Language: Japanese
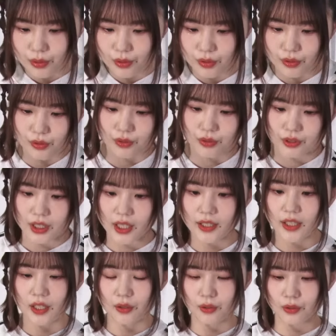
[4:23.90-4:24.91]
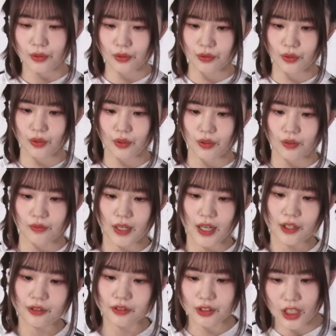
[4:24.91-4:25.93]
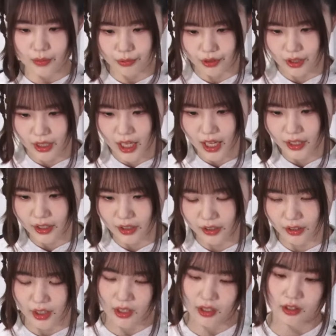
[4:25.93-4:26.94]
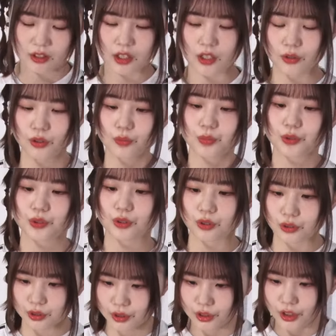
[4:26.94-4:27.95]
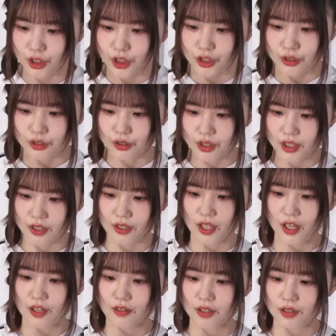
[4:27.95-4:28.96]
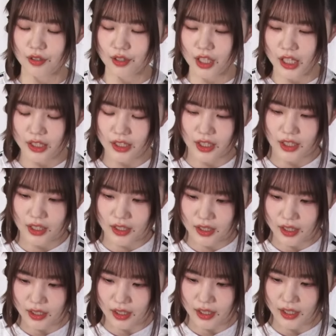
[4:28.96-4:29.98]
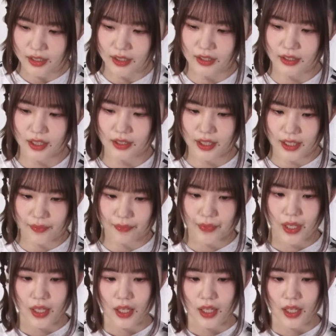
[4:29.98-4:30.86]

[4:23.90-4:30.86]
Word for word: するダイアローグのファンクラブ会員限定のブログ、つい先日が日枝さん会でしたね。